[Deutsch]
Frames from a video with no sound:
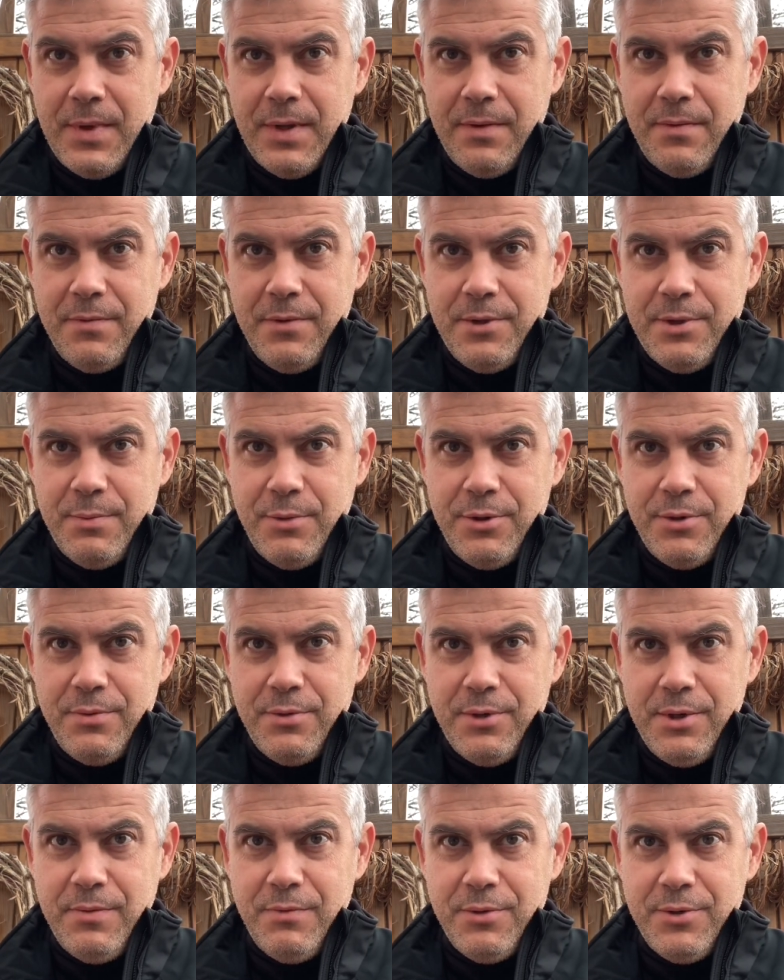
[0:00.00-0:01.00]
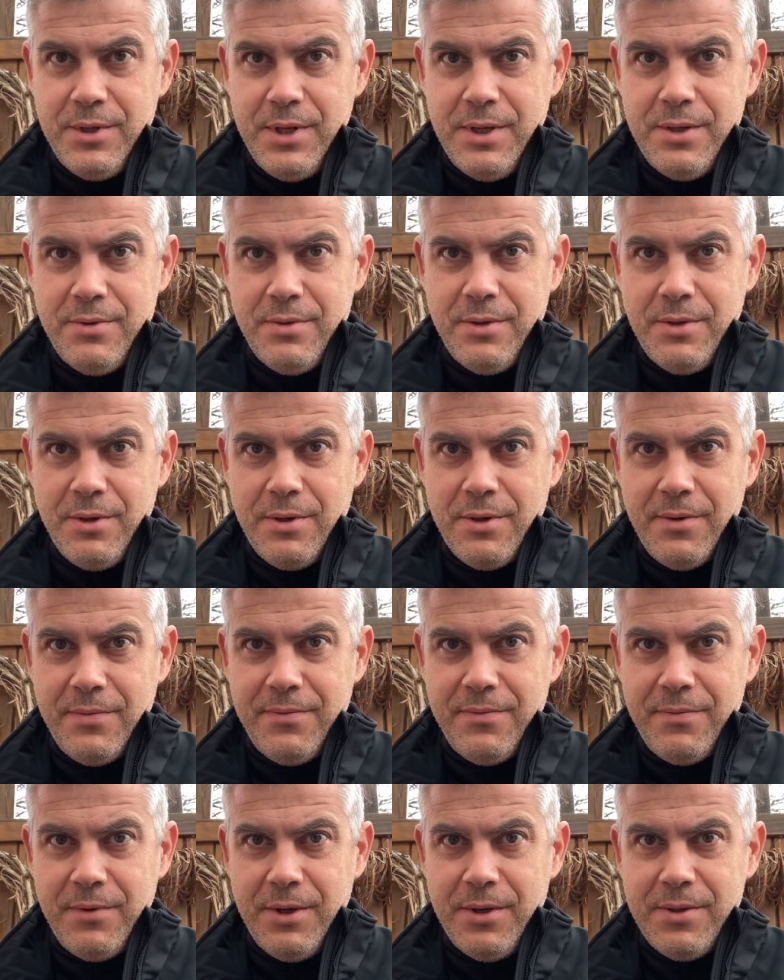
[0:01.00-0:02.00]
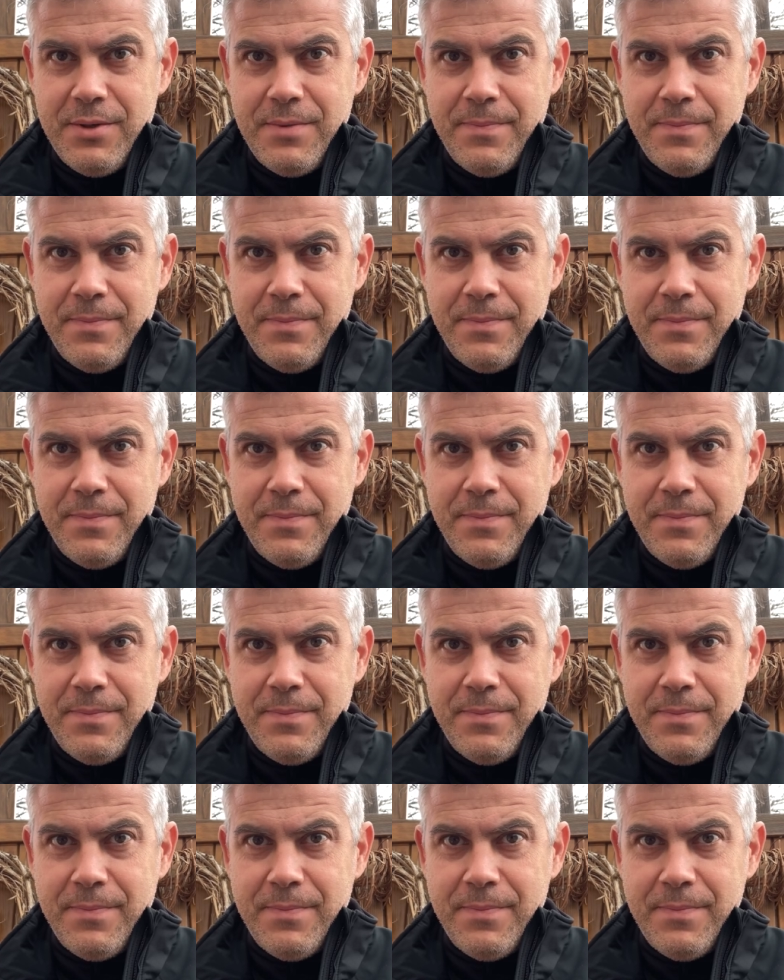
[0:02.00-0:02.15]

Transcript: falls ihr mal sowas irgendwo seht oder kaufen wollt.